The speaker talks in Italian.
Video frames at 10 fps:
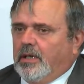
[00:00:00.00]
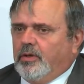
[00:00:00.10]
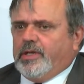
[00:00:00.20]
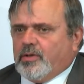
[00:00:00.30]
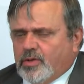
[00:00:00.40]

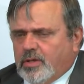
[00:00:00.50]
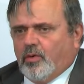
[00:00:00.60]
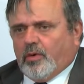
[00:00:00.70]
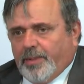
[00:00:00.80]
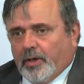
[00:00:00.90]
non ne sono
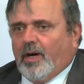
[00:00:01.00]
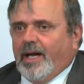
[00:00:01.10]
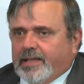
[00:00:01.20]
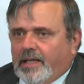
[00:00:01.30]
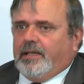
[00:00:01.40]
sicuro, però
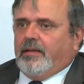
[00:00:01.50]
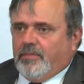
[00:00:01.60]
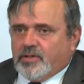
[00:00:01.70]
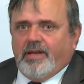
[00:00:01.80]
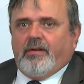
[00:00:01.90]
anche lì
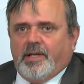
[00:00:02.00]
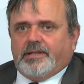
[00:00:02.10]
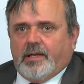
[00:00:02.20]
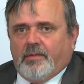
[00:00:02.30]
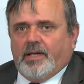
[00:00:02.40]
bisognava
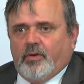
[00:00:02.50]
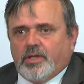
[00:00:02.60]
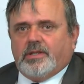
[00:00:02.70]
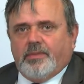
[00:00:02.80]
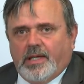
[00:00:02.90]
mettere mano ai
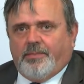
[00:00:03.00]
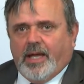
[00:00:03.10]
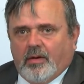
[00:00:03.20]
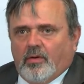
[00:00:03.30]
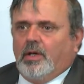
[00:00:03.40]
centri per
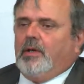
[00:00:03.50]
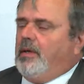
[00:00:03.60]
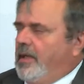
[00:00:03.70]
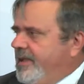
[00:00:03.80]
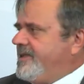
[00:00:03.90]
l'impiego
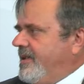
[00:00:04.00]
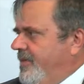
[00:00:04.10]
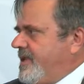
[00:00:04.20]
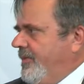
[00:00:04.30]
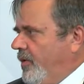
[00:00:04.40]
ed è stata
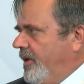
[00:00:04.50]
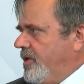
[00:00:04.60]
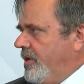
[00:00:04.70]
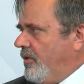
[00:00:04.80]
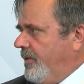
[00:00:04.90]
messa a mano per i
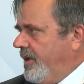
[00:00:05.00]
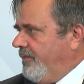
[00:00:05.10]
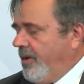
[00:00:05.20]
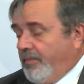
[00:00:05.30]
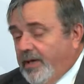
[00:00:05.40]
centri
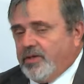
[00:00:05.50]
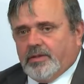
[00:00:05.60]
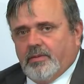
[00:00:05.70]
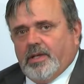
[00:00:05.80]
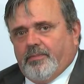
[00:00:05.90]

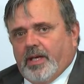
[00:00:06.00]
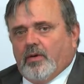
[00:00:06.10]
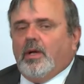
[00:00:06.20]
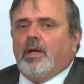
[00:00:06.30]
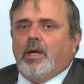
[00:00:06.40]
per
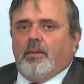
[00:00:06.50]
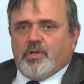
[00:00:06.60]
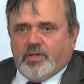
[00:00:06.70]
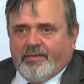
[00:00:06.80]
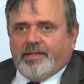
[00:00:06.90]
l'impiego.
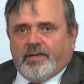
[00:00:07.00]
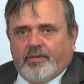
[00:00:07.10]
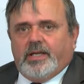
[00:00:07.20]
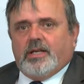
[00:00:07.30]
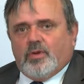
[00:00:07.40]
Bisognava
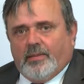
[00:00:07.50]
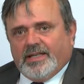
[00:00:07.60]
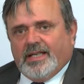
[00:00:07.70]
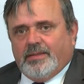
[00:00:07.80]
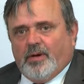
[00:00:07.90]
intervenire su una
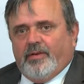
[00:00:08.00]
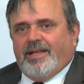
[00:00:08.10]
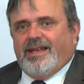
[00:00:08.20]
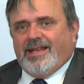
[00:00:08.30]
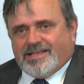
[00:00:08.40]
platea di
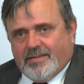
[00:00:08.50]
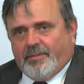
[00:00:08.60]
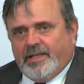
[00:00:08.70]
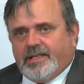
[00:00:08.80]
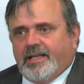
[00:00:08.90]
poveri che è
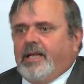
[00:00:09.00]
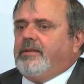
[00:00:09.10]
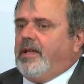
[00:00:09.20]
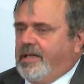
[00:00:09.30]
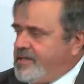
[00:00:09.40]
estremamente
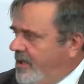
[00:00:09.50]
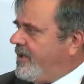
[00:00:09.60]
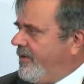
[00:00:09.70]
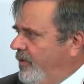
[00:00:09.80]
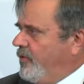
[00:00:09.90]
grande e si è
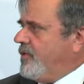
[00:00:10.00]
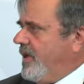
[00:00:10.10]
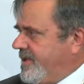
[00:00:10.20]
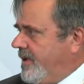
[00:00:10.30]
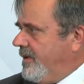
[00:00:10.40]
intervenuto su
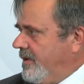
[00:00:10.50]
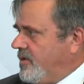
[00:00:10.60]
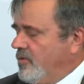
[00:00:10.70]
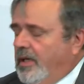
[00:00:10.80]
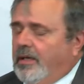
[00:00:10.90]
una,
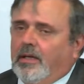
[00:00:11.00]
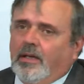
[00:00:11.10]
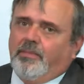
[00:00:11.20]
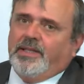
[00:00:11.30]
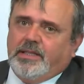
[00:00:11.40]
su una
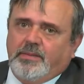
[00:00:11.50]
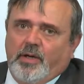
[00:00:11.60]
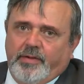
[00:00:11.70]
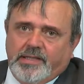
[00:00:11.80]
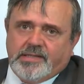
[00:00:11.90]
platea di
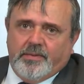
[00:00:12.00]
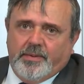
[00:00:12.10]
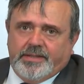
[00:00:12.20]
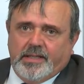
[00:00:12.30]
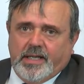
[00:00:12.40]
poveri
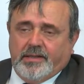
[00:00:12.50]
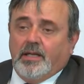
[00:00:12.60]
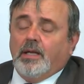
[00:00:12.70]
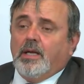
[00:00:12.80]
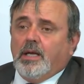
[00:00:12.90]
estremamente grande.
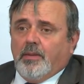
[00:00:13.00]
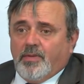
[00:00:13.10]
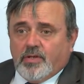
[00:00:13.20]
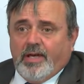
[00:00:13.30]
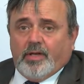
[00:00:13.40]

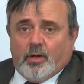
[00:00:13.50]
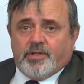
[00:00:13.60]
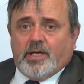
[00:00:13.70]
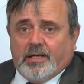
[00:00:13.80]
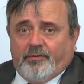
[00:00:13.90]
Bisognava
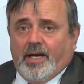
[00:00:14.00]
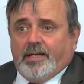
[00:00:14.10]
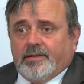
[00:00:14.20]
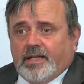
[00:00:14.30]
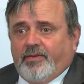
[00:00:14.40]
incominciare a
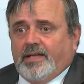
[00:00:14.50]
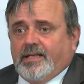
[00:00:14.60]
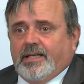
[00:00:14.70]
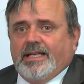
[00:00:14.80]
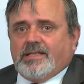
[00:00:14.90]
fare
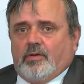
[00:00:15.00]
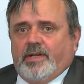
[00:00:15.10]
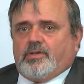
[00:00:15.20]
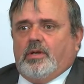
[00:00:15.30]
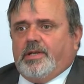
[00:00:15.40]
interventi che andassero
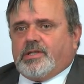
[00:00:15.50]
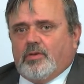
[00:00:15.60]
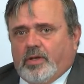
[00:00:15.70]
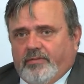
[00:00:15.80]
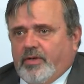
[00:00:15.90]
verso le
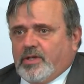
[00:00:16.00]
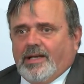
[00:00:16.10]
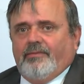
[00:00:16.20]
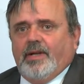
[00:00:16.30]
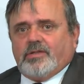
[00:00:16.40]
persone invece
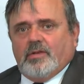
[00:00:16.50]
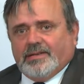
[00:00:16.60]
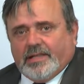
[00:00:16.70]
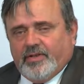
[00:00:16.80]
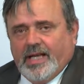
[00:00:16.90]
che verso
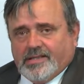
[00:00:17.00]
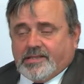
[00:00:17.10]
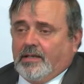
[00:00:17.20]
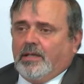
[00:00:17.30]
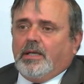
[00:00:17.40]
l'alta
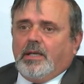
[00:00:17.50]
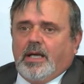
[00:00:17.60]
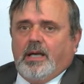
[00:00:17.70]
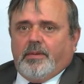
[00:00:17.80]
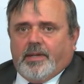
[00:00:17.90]
finanza
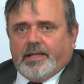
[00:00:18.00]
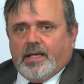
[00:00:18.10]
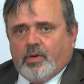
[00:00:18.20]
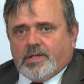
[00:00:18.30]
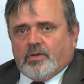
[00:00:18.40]
e mi pare
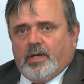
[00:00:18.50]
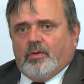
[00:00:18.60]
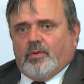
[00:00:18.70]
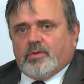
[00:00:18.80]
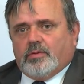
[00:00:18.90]
che questo è
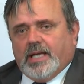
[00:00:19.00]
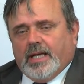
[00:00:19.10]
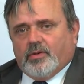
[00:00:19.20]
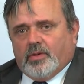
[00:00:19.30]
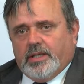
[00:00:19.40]
un
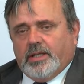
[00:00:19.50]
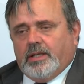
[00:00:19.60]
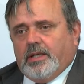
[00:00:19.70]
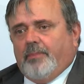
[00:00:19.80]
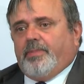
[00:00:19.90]
risultato
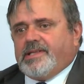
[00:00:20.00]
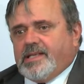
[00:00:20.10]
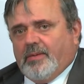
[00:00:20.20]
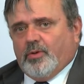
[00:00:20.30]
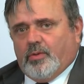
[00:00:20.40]
che
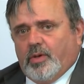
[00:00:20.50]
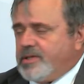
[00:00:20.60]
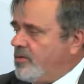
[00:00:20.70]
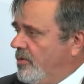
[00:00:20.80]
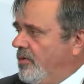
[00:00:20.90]
apprezziamo di
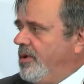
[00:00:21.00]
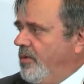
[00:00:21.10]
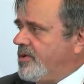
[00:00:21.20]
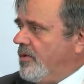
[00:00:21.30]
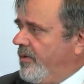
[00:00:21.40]
questo, di
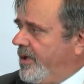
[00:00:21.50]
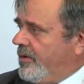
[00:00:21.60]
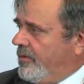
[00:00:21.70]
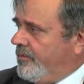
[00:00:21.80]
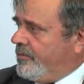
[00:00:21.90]
questo governo.